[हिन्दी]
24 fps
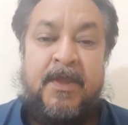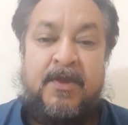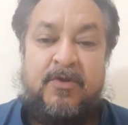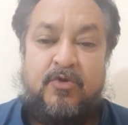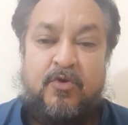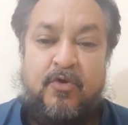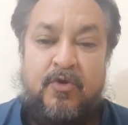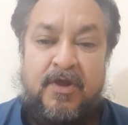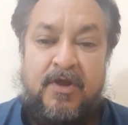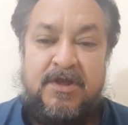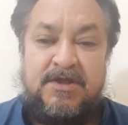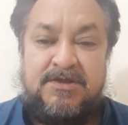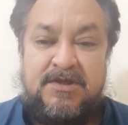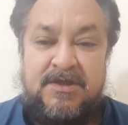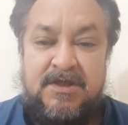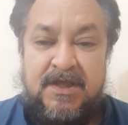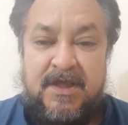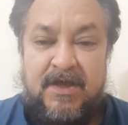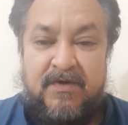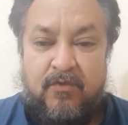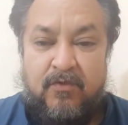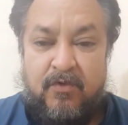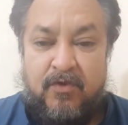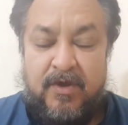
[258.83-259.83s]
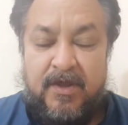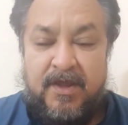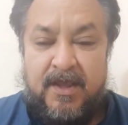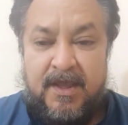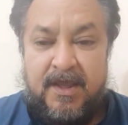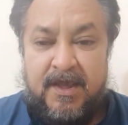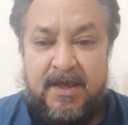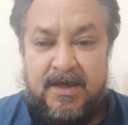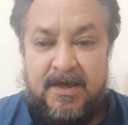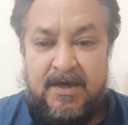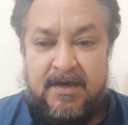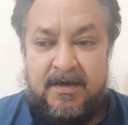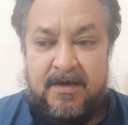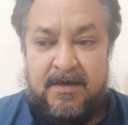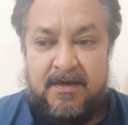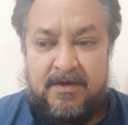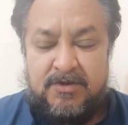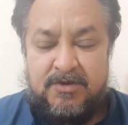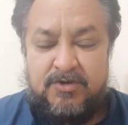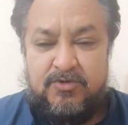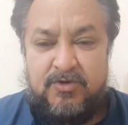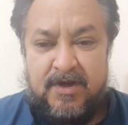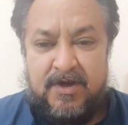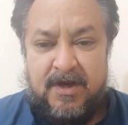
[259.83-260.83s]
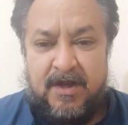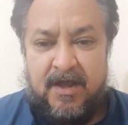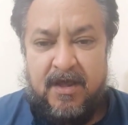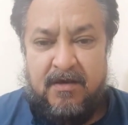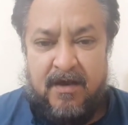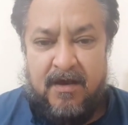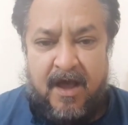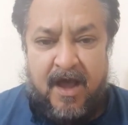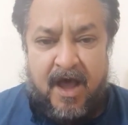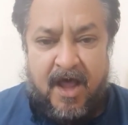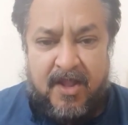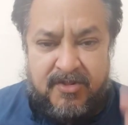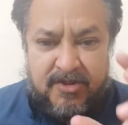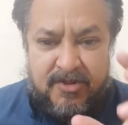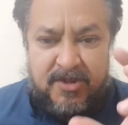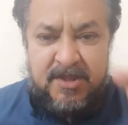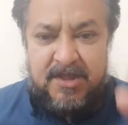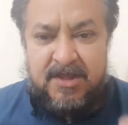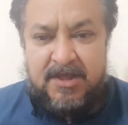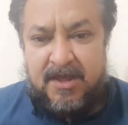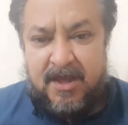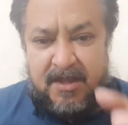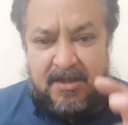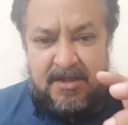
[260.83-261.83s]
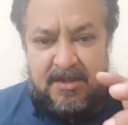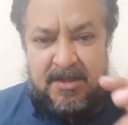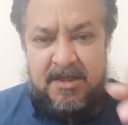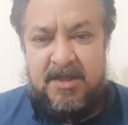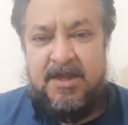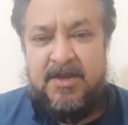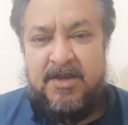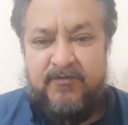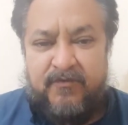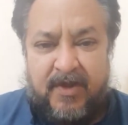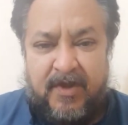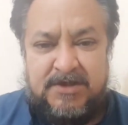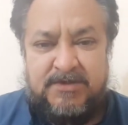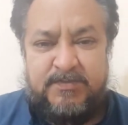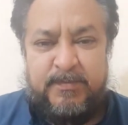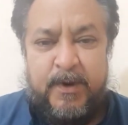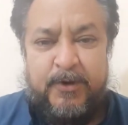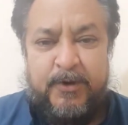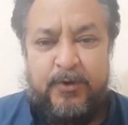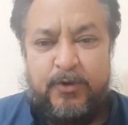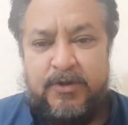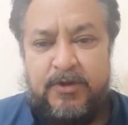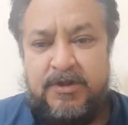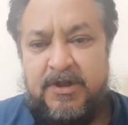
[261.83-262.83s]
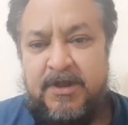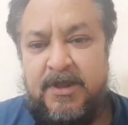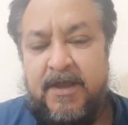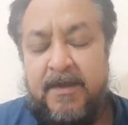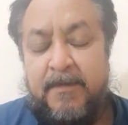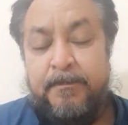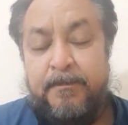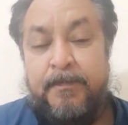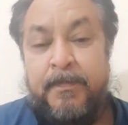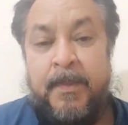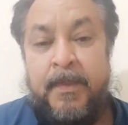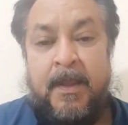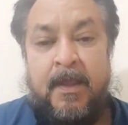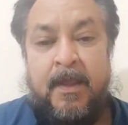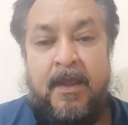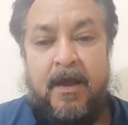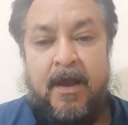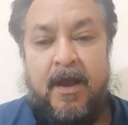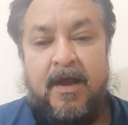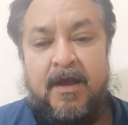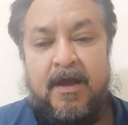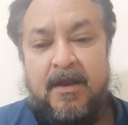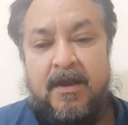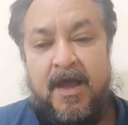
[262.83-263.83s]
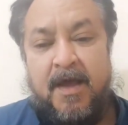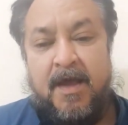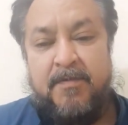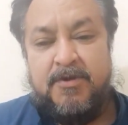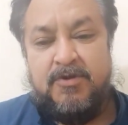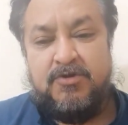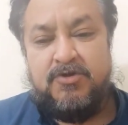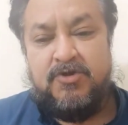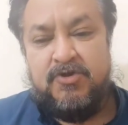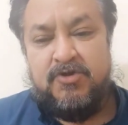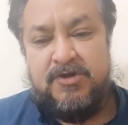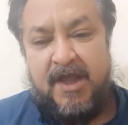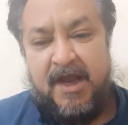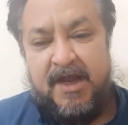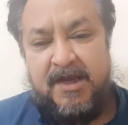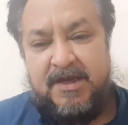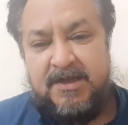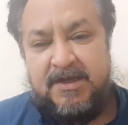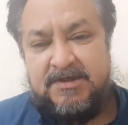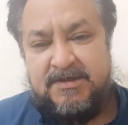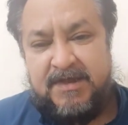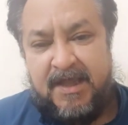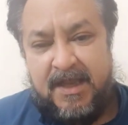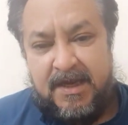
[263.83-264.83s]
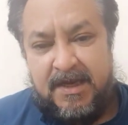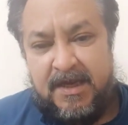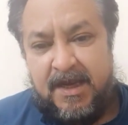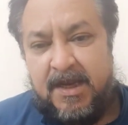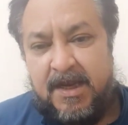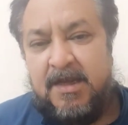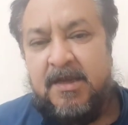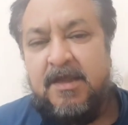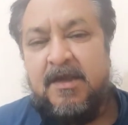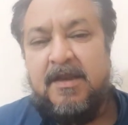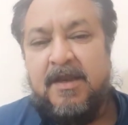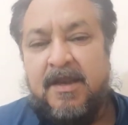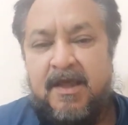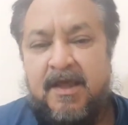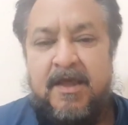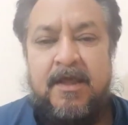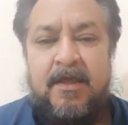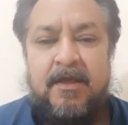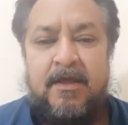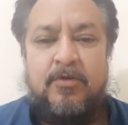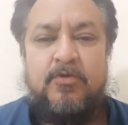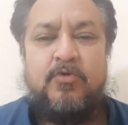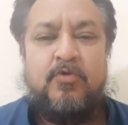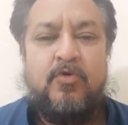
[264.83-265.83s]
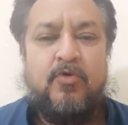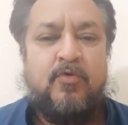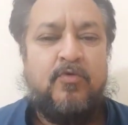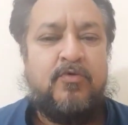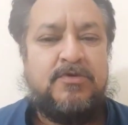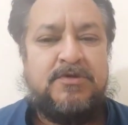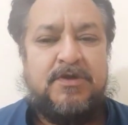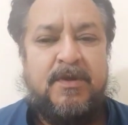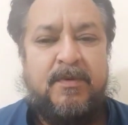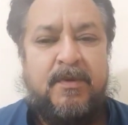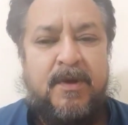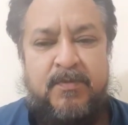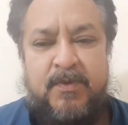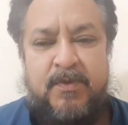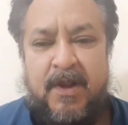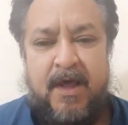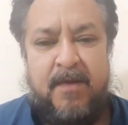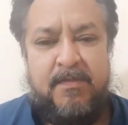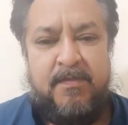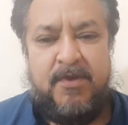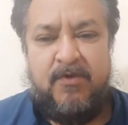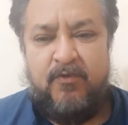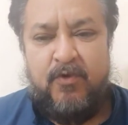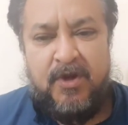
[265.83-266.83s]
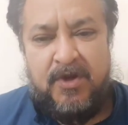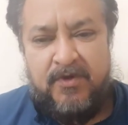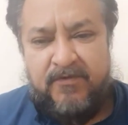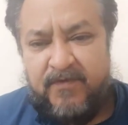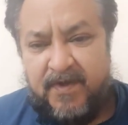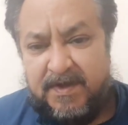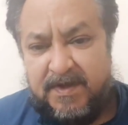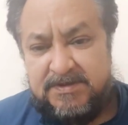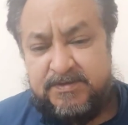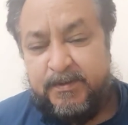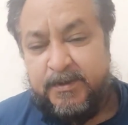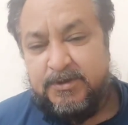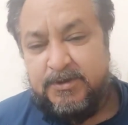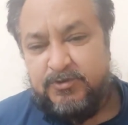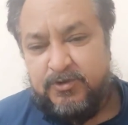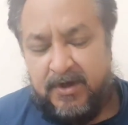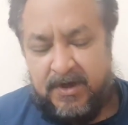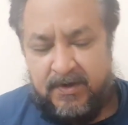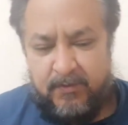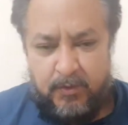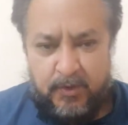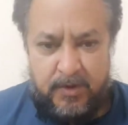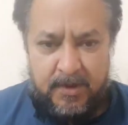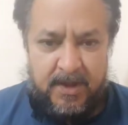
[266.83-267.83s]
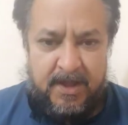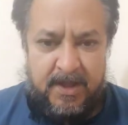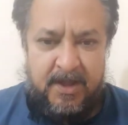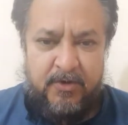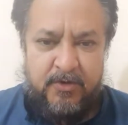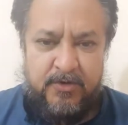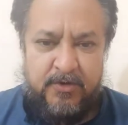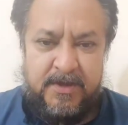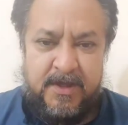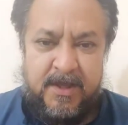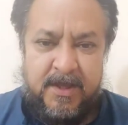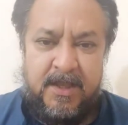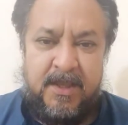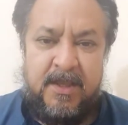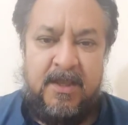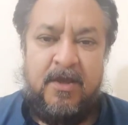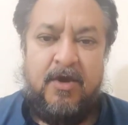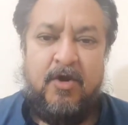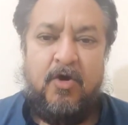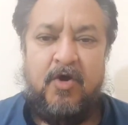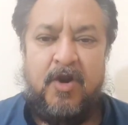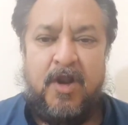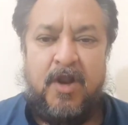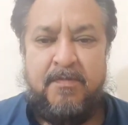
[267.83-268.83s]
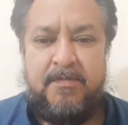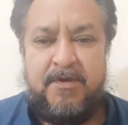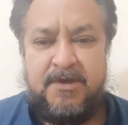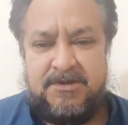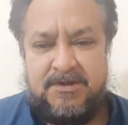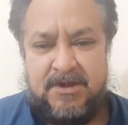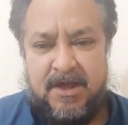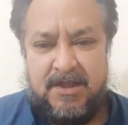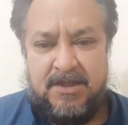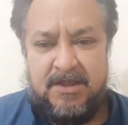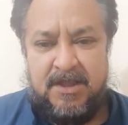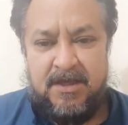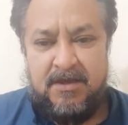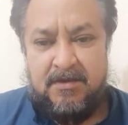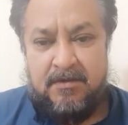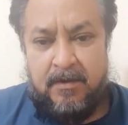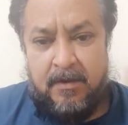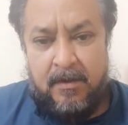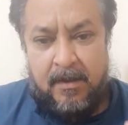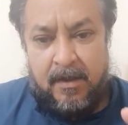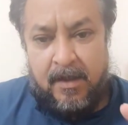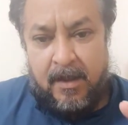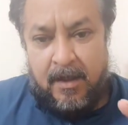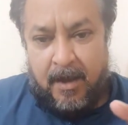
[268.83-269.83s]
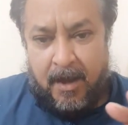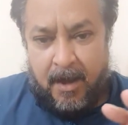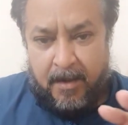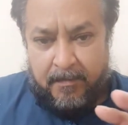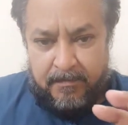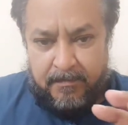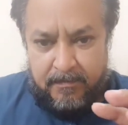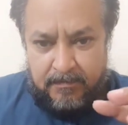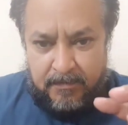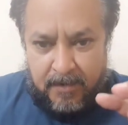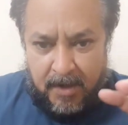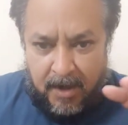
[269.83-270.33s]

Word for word: तो इसलिए वो एक जो है ना अंधी अंधी इन्वेस्टमेंट होती है अगर आपकी सोसाइटी सही नहीं निकलेगी तो उसके बाद फिर आपकी वो इन्वेस्टमेंट जो है ना वो ज़ाया हो जाएगी और आपके साथ एक आप